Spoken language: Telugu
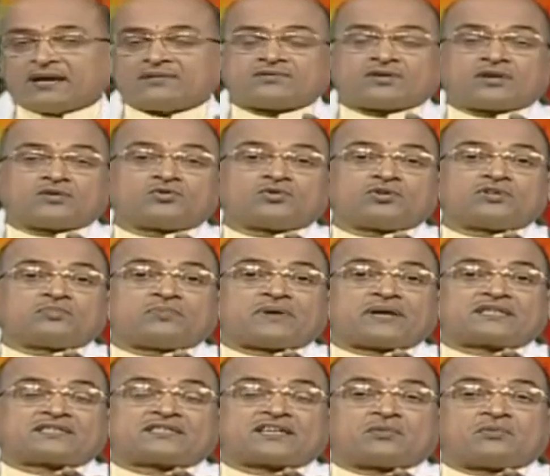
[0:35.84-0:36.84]
ఆంధ్రజ్యోతి
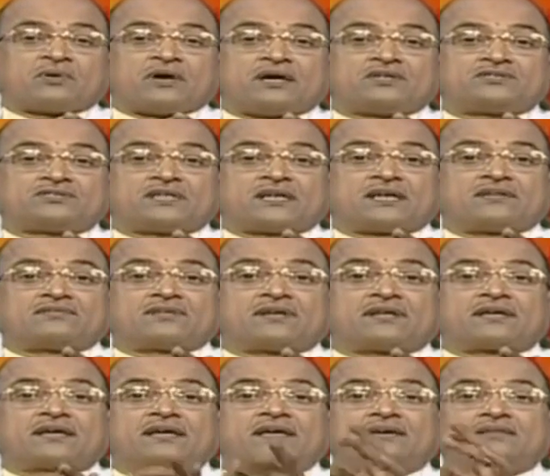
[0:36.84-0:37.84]
ప్రేక్షక
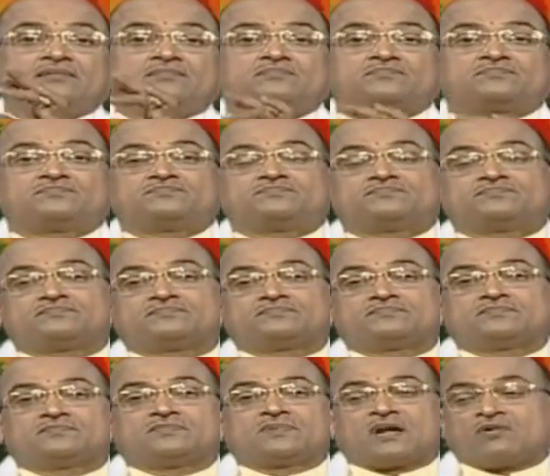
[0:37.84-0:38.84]
మహాశయులందరికీ
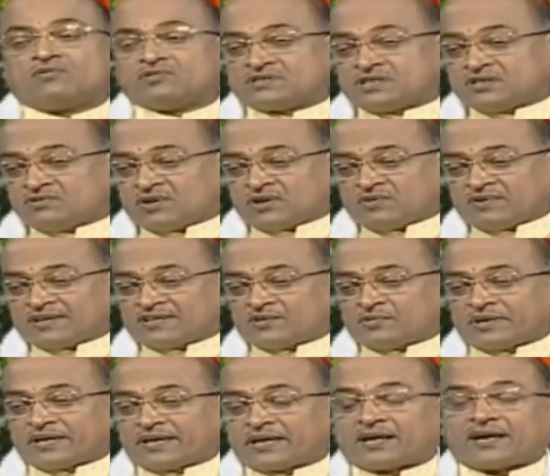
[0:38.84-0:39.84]
నవజీవన వేదం
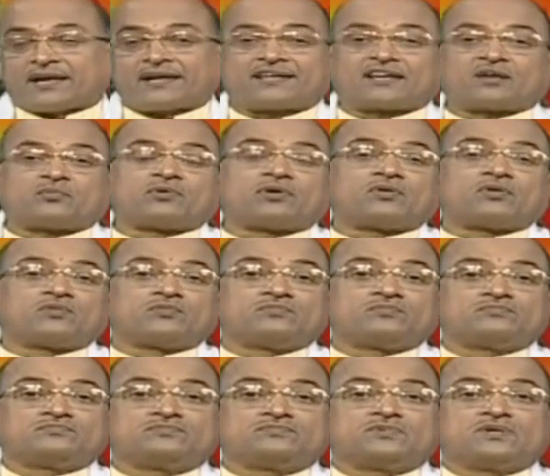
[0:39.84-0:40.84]
అనే కార్యక్రమంలో
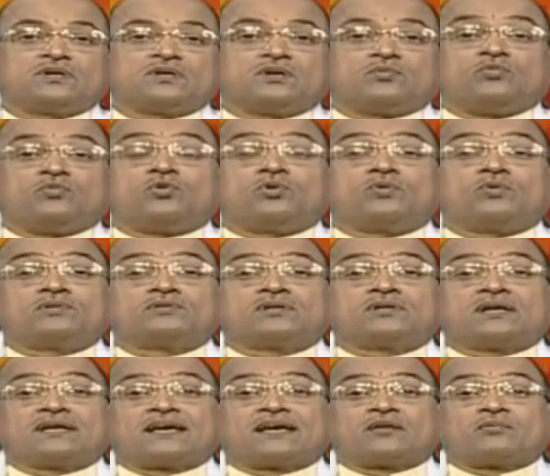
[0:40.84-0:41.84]
మూడు
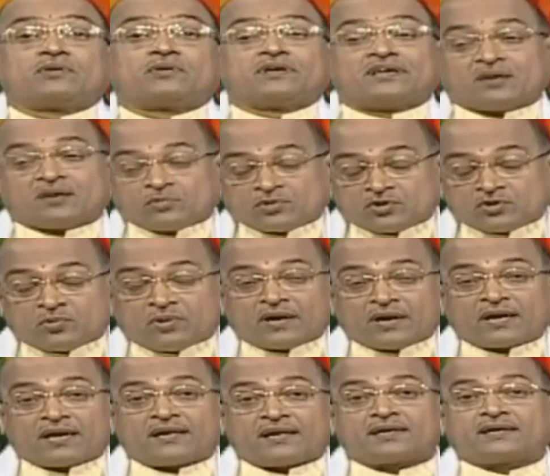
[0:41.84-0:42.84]
వందల ఎనభై ఎనిమిదో
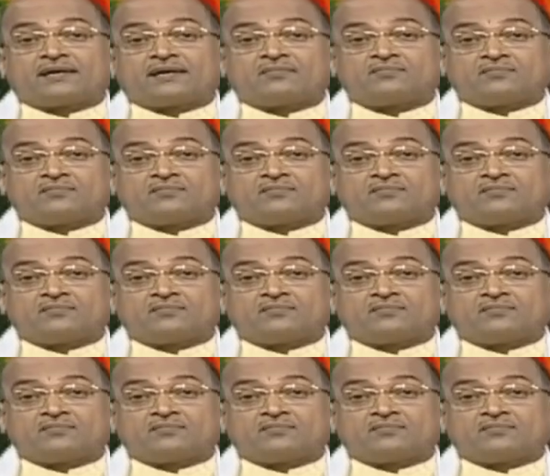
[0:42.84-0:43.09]
భాగానికి